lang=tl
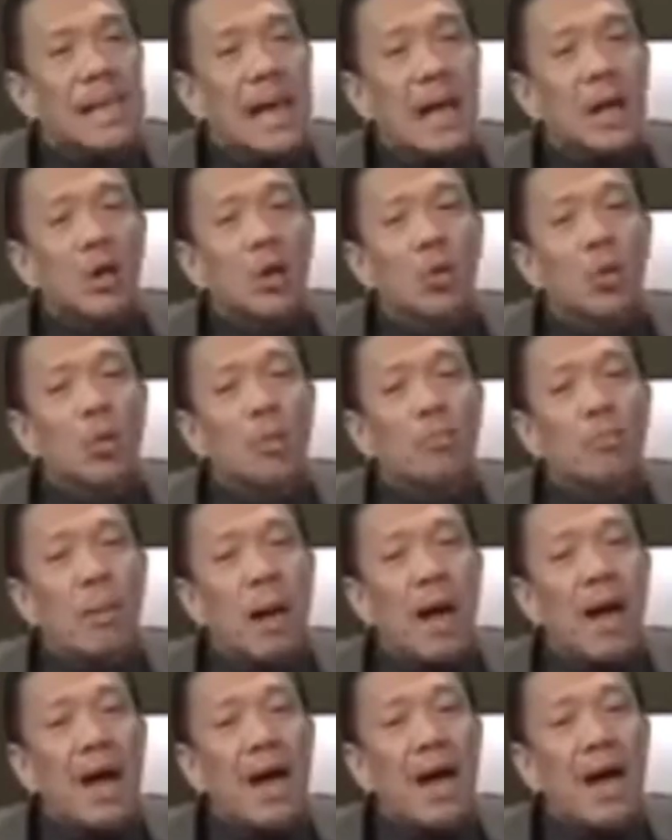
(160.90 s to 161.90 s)
Sa
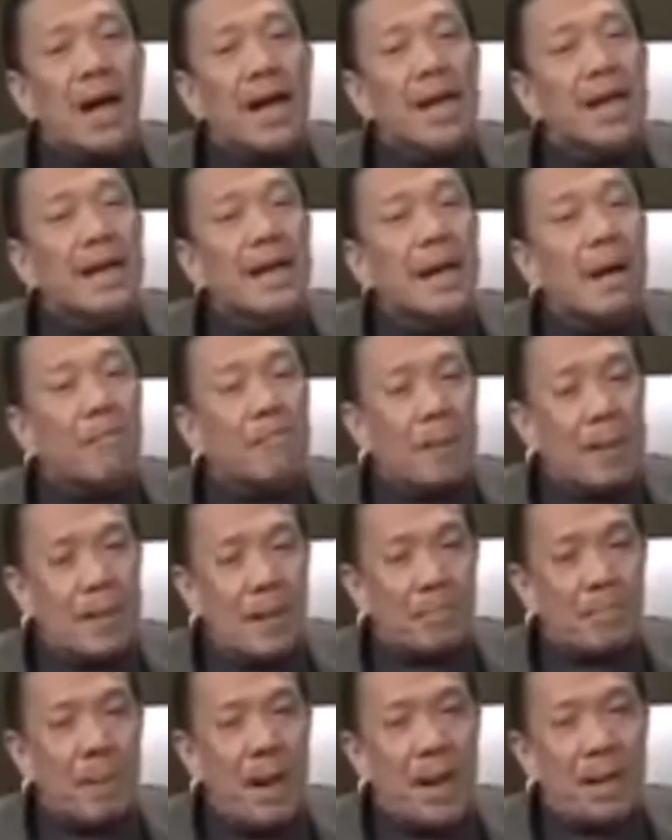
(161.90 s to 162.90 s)
lupa ay
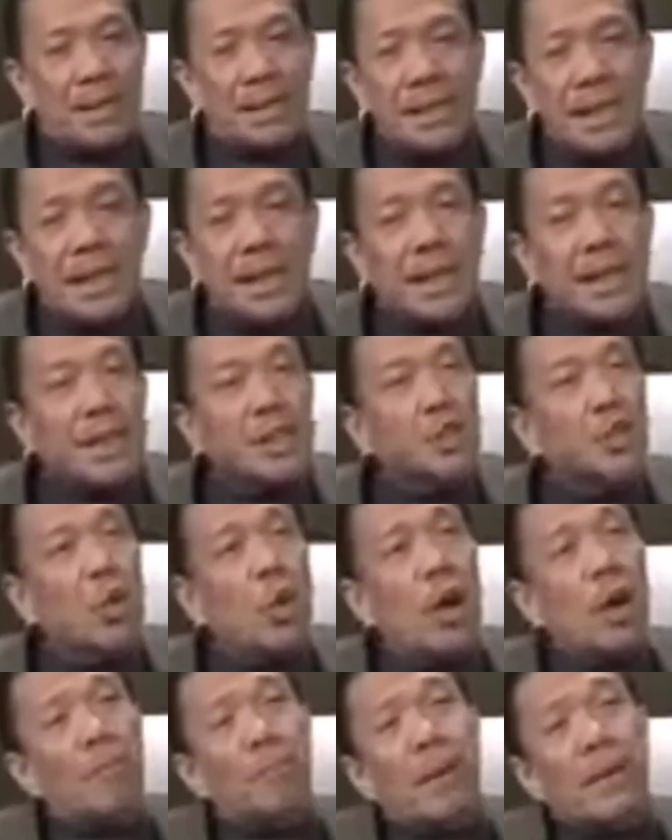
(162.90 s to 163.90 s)
kapayapaan. Si
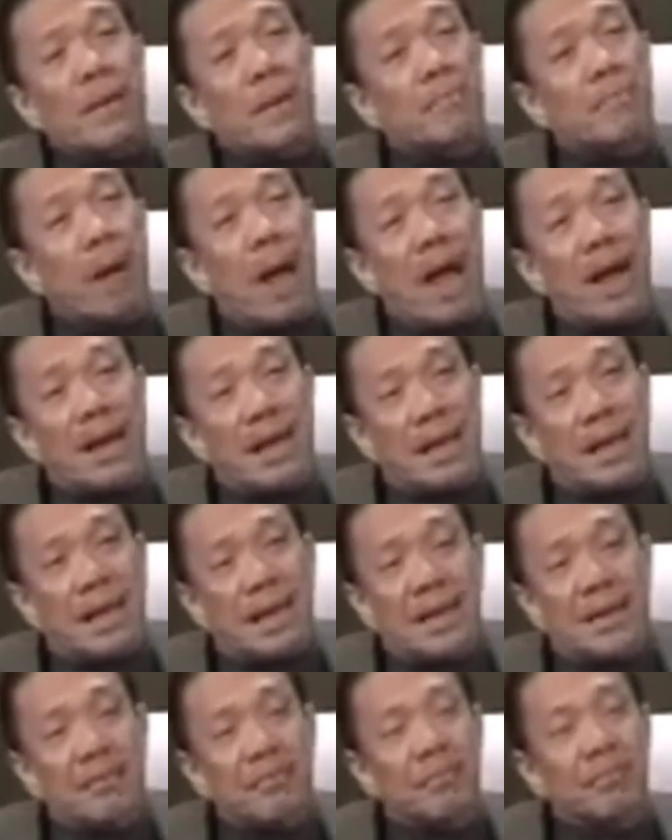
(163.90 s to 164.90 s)
Kristo kapayapaan eh.